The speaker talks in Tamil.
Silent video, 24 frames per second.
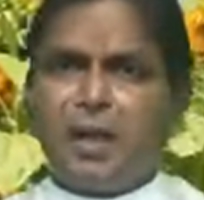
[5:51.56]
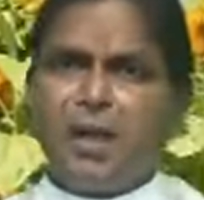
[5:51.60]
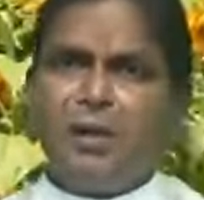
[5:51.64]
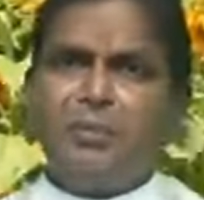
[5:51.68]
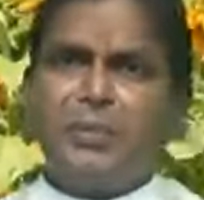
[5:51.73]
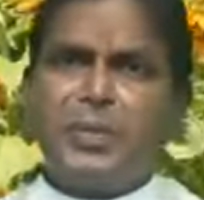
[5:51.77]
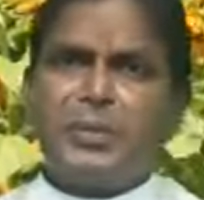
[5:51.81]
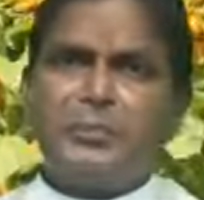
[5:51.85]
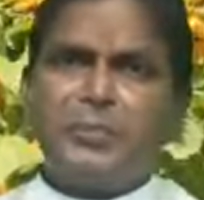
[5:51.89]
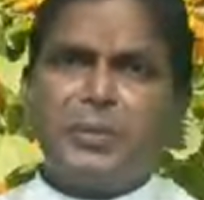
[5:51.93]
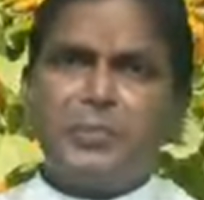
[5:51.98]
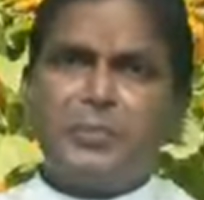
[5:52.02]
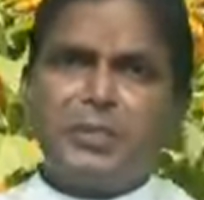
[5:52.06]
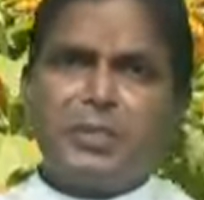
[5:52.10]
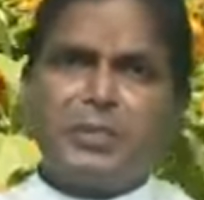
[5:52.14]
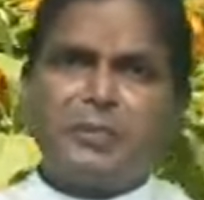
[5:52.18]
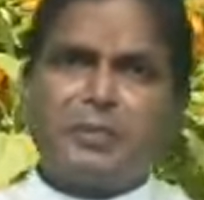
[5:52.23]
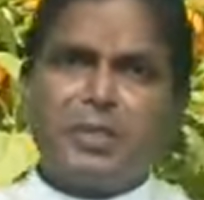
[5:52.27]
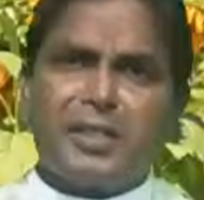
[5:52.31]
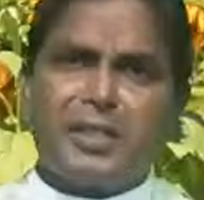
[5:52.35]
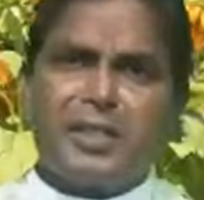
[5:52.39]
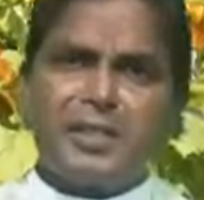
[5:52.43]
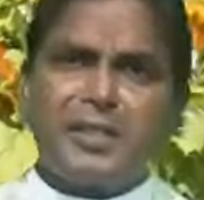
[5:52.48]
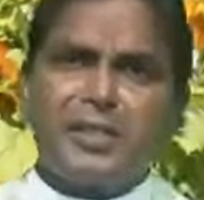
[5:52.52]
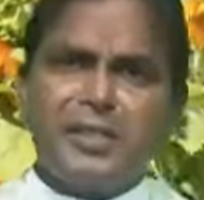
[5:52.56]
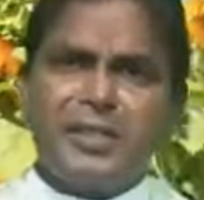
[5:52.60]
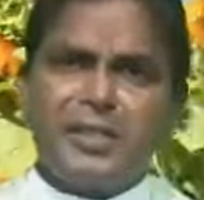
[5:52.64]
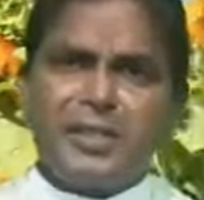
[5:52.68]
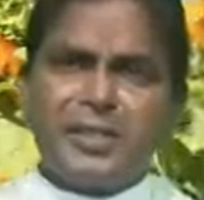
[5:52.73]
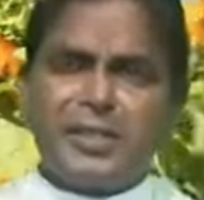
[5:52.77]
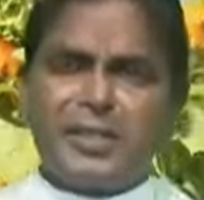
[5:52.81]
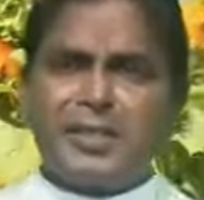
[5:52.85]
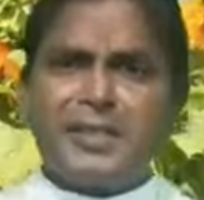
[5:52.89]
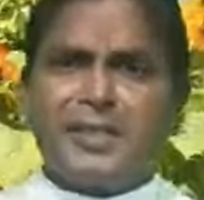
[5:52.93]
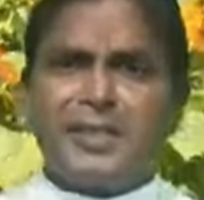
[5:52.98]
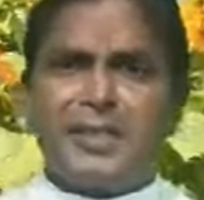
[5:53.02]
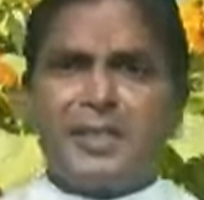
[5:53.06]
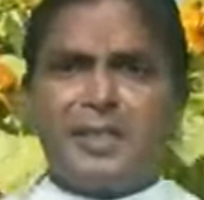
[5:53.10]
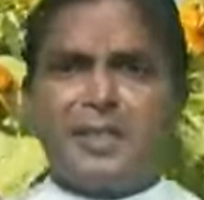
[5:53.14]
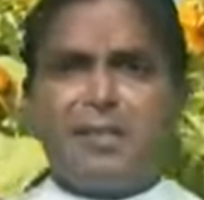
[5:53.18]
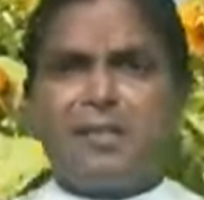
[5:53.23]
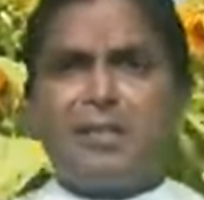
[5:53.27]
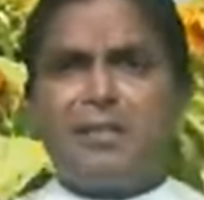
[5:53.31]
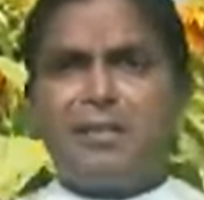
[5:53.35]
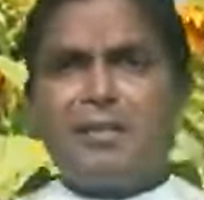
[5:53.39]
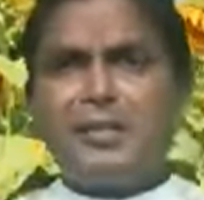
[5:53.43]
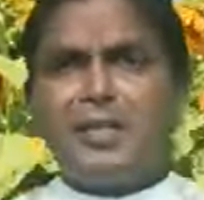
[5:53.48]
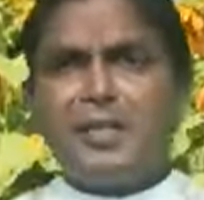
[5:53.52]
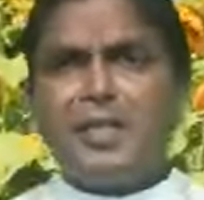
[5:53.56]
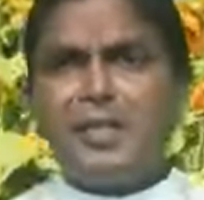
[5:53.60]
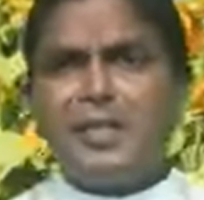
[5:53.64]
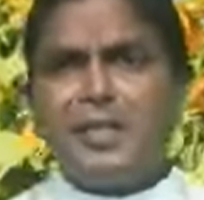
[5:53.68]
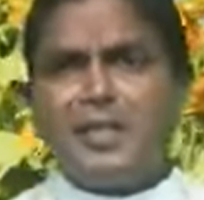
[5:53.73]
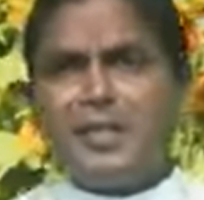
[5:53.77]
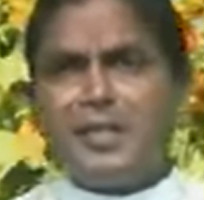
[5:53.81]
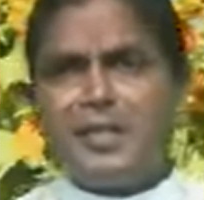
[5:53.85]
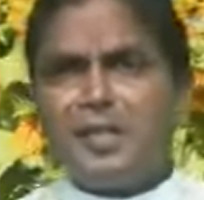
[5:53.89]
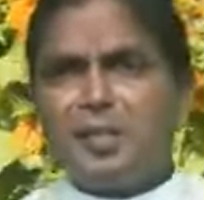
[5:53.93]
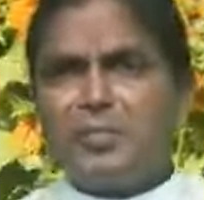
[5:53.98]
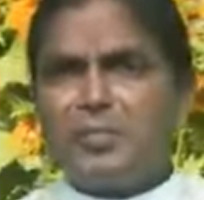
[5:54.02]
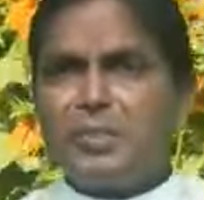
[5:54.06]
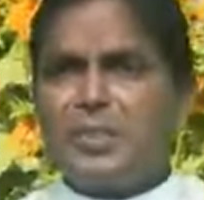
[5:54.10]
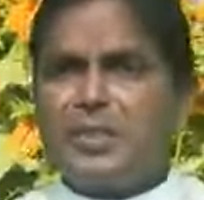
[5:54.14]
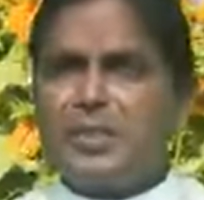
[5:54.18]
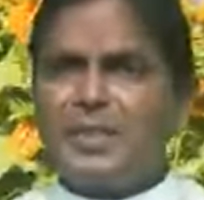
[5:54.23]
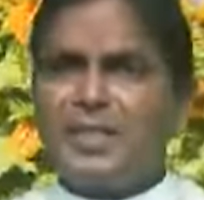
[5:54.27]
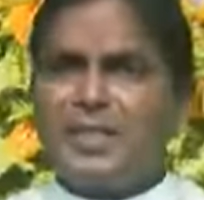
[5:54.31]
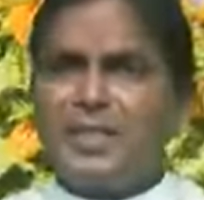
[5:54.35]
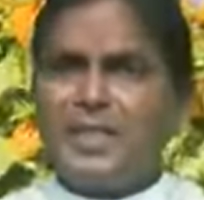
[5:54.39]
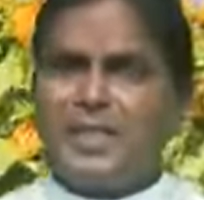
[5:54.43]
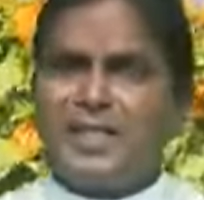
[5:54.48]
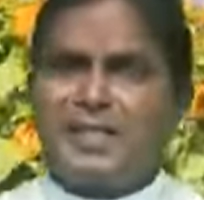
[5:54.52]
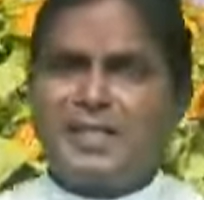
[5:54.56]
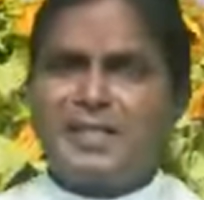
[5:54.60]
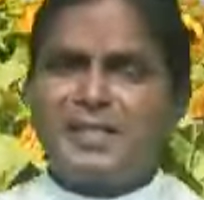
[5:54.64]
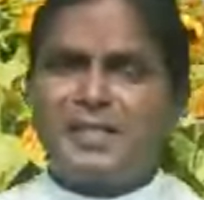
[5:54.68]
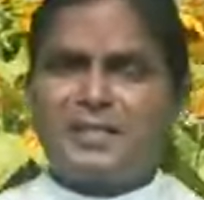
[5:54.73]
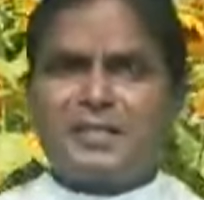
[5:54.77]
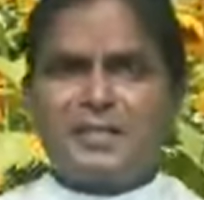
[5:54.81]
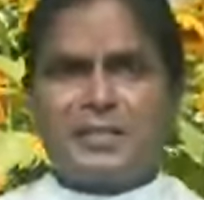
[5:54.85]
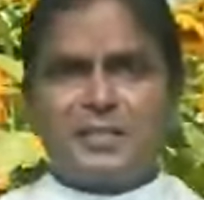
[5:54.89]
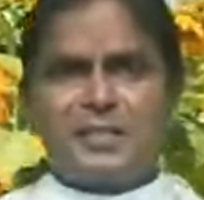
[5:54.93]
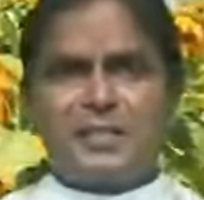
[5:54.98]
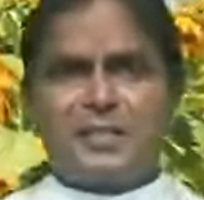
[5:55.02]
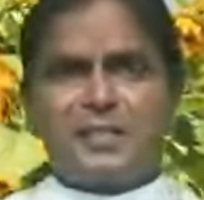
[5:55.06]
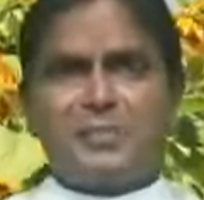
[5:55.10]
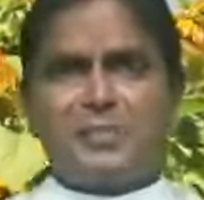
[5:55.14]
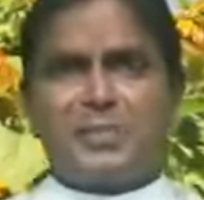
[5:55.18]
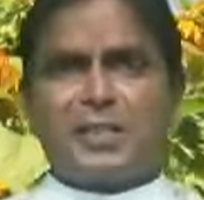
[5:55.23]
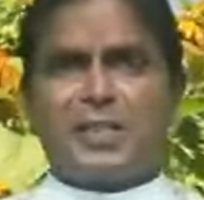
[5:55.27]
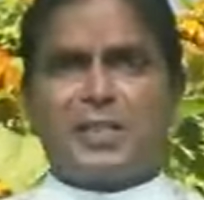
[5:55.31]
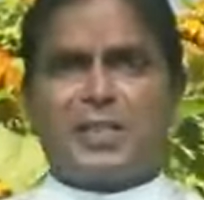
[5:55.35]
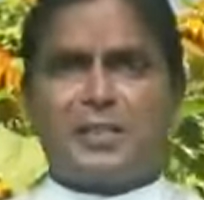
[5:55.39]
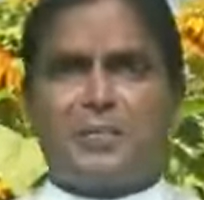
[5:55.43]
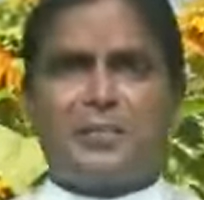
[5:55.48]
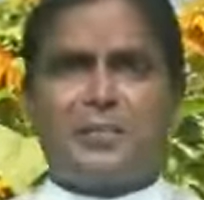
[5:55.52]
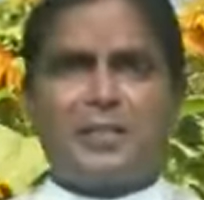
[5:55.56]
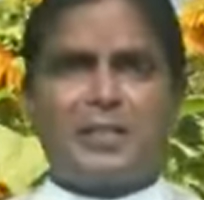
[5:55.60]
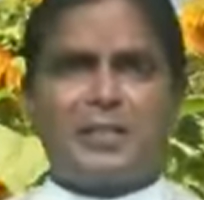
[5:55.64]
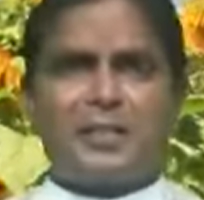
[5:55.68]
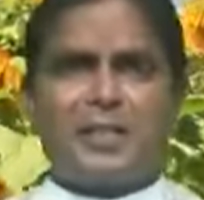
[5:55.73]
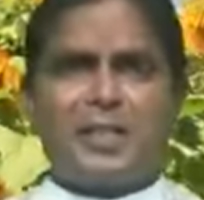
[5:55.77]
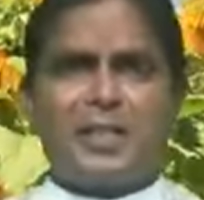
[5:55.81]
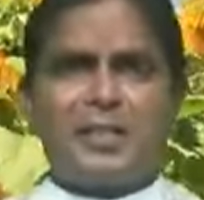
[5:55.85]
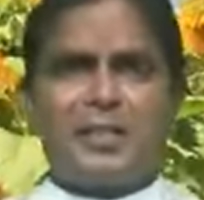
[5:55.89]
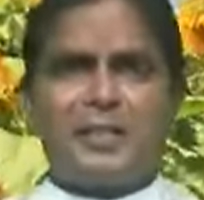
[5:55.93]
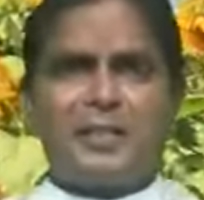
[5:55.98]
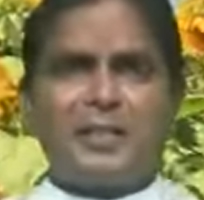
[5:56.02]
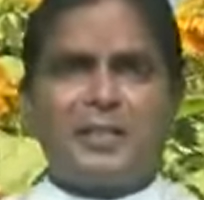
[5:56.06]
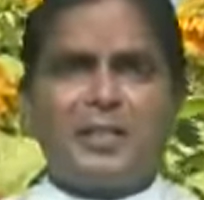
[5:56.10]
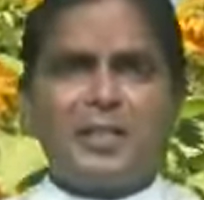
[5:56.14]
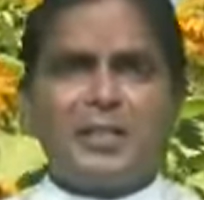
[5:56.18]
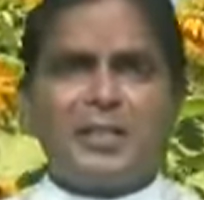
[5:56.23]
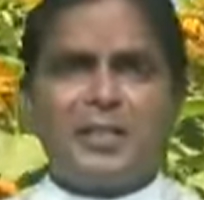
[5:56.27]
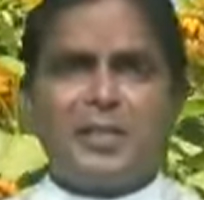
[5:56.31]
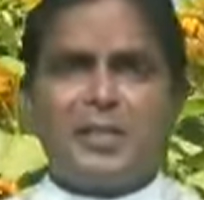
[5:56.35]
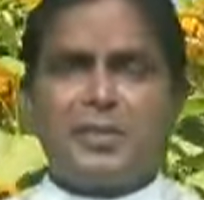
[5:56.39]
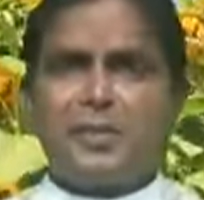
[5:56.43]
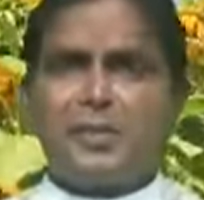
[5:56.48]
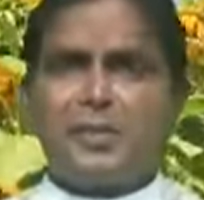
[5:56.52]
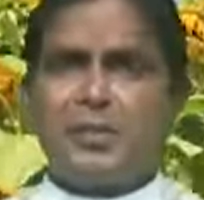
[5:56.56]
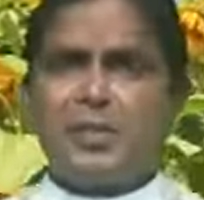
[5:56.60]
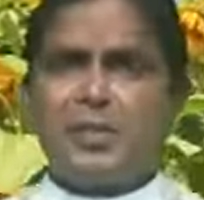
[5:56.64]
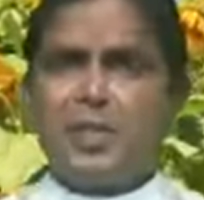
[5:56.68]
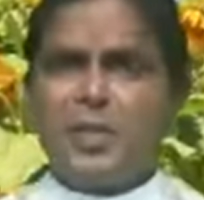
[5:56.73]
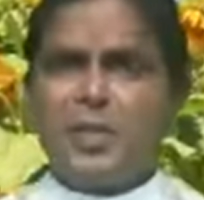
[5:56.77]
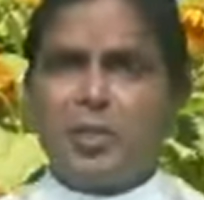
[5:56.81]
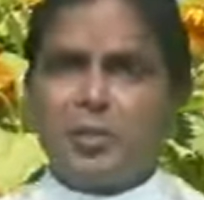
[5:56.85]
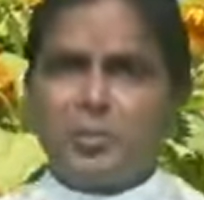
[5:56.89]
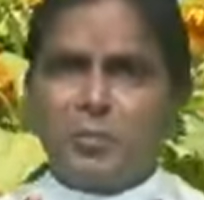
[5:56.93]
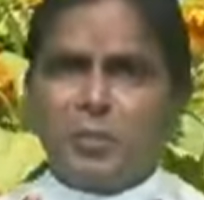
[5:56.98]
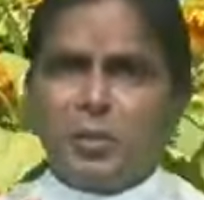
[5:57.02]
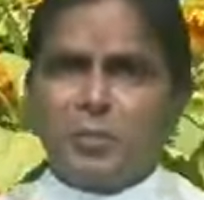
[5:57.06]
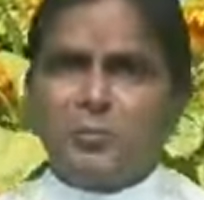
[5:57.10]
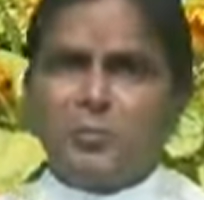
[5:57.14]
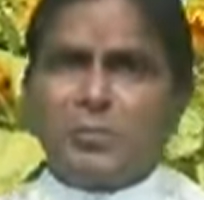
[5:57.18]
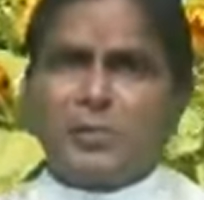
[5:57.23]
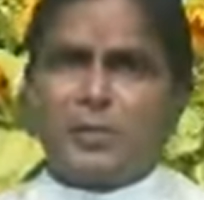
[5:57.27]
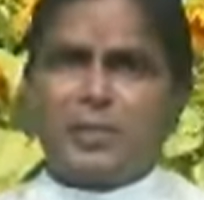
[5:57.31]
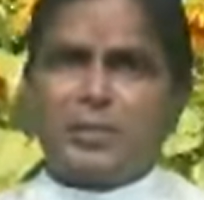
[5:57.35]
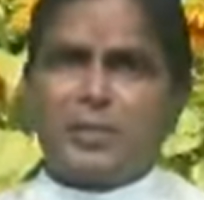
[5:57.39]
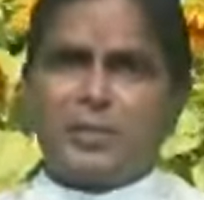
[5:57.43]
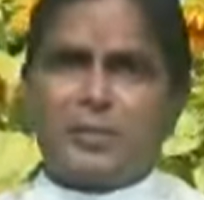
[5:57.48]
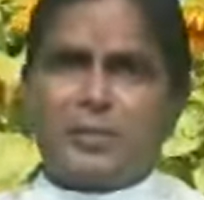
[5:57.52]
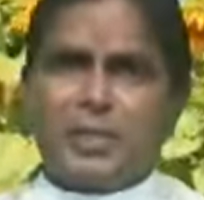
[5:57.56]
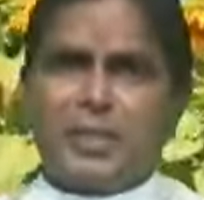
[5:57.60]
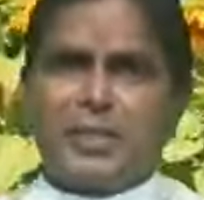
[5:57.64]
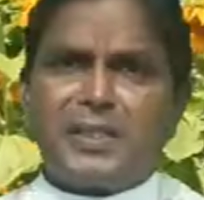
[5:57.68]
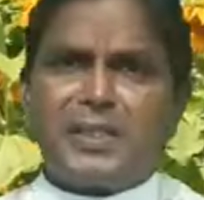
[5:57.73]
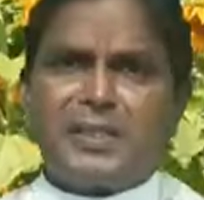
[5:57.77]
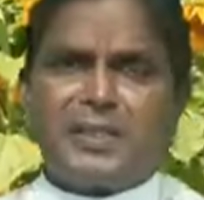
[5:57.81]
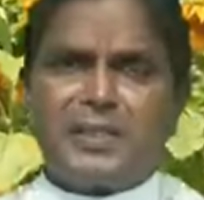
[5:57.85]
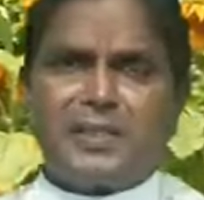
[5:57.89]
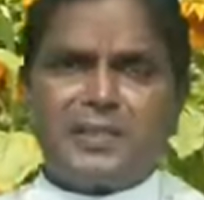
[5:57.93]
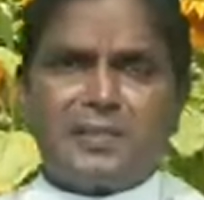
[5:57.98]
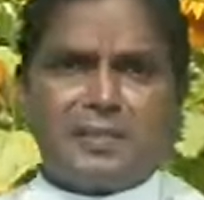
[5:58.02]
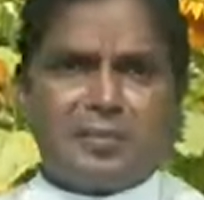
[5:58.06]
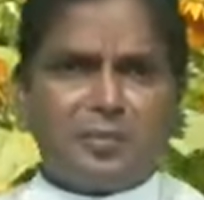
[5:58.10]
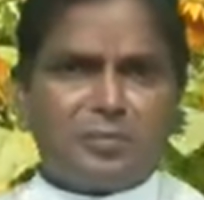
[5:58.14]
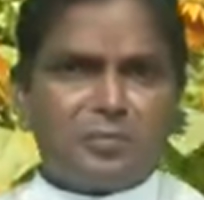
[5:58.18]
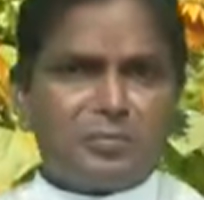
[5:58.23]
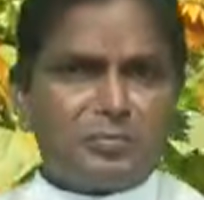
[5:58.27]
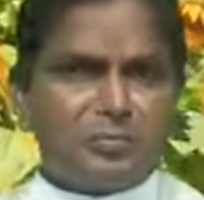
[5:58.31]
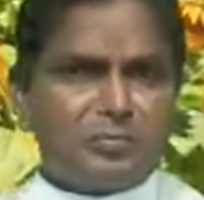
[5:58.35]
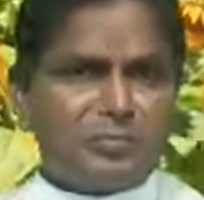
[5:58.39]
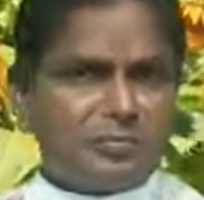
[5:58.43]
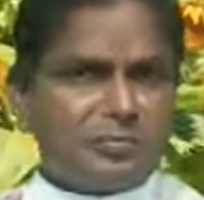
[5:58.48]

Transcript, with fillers: ஆம் அன்பமிக்குள்ளே இன்றைய நாளிலே நம்முடைய இயேசு கிறிஸ்தும் இதே போலதான் இதோ மூப்பர்களும் அறிஞர்களும்